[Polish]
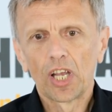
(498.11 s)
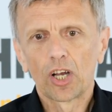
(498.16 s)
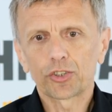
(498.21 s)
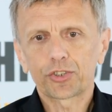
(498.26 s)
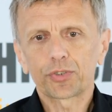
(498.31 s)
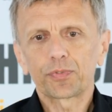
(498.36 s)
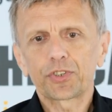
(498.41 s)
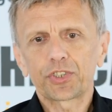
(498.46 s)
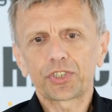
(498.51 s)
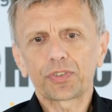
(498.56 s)

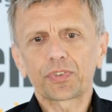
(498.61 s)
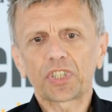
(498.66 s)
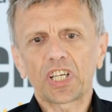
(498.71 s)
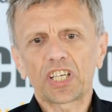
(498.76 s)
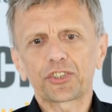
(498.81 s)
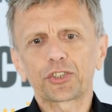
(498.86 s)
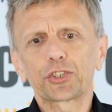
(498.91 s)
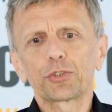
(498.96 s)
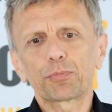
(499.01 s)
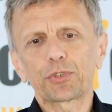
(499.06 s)
Oczywiście w
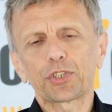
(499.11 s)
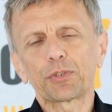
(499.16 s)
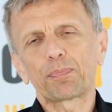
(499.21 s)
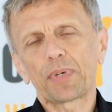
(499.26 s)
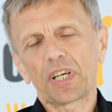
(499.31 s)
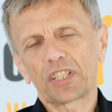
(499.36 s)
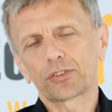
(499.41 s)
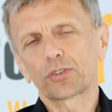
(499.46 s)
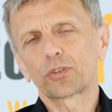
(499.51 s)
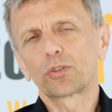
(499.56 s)
każdym
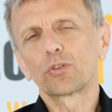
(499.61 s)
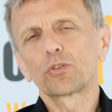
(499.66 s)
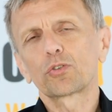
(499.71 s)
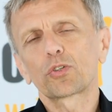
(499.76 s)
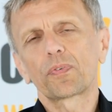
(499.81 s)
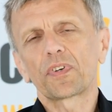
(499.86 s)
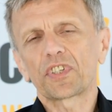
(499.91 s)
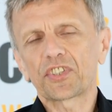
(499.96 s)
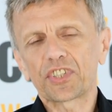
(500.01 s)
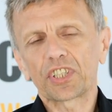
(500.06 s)
przypadku
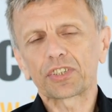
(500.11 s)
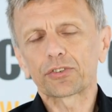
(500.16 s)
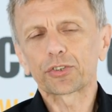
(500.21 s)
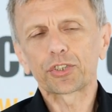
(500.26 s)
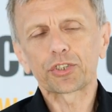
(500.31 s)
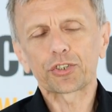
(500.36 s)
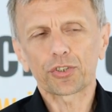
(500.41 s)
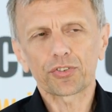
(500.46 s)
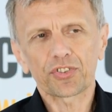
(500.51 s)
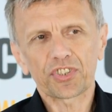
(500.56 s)
kwestia
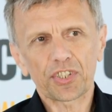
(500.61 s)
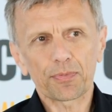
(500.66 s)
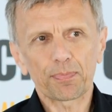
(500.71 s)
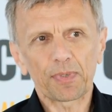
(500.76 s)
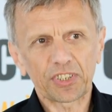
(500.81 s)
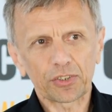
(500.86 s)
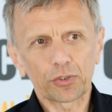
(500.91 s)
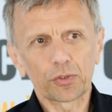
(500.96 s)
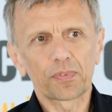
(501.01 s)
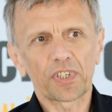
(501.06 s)
dotycząca
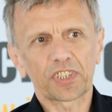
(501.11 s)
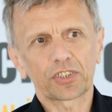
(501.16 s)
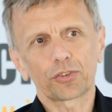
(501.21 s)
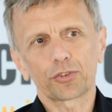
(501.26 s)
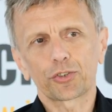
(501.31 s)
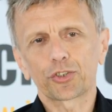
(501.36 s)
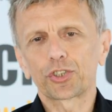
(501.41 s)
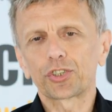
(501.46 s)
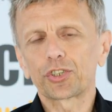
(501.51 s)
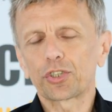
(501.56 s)
spadku
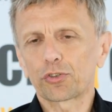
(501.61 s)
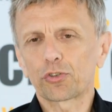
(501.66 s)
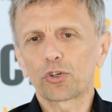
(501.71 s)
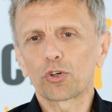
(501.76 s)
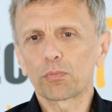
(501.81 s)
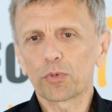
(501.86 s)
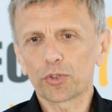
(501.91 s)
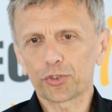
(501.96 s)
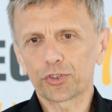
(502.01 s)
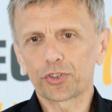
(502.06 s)
wartości
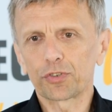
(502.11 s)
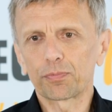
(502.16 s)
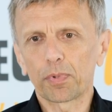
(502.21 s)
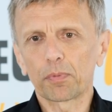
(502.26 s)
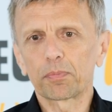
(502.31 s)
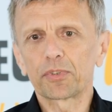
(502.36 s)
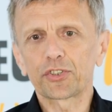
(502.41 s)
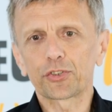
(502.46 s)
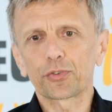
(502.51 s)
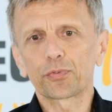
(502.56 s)
nieruchomości w
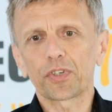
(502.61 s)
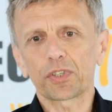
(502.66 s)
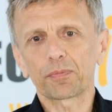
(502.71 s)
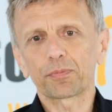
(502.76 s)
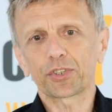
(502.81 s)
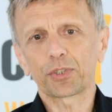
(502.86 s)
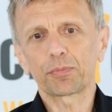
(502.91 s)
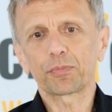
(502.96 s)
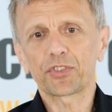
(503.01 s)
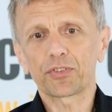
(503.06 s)
pobliżu ferm
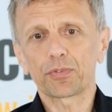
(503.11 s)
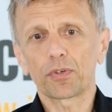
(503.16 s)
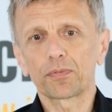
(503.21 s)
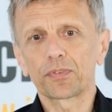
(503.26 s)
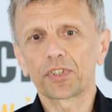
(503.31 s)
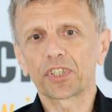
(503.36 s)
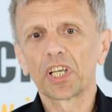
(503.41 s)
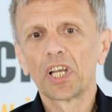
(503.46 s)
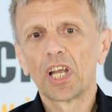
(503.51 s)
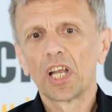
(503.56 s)

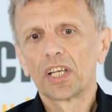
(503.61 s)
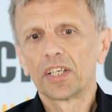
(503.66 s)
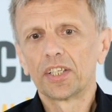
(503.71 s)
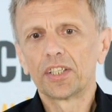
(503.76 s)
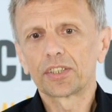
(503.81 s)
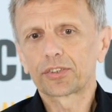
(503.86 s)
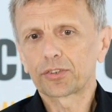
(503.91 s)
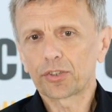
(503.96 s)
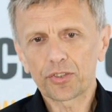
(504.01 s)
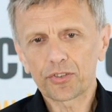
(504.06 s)
przemysłowych
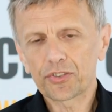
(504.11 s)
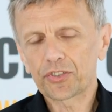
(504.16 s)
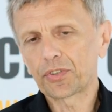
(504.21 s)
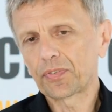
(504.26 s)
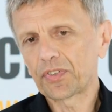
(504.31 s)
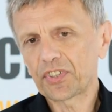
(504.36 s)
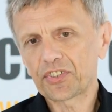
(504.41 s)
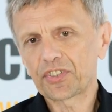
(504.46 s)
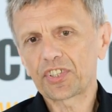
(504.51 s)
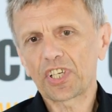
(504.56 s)
to jest
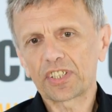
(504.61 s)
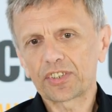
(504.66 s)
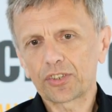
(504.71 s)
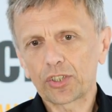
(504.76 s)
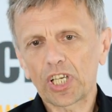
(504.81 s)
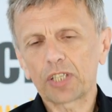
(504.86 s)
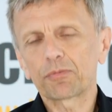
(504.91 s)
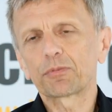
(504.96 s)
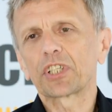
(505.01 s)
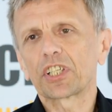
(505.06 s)
kwestia,
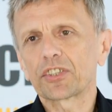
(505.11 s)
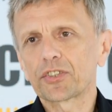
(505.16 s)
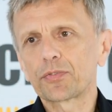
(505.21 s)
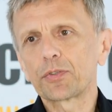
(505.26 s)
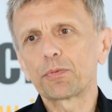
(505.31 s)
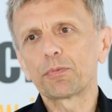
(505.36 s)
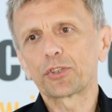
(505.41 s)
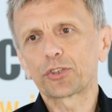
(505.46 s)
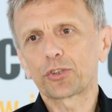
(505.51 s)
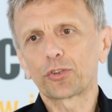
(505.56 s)
no jakby
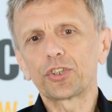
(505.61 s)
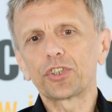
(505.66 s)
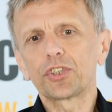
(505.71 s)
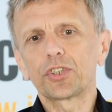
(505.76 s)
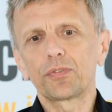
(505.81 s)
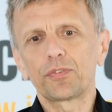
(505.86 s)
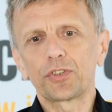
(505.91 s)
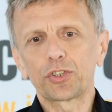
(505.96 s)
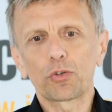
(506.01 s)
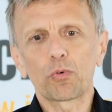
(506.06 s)
nazwijmy to,
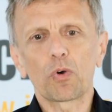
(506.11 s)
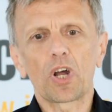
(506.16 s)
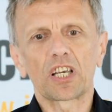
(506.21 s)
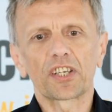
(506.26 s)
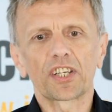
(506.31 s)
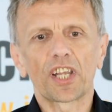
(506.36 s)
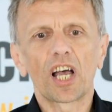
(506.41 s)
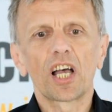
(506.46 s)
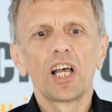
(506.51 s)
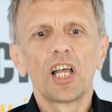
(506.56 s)

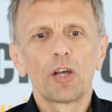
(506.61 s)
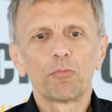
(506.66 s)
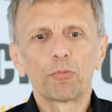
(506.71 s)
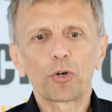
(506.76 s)
indywidualna.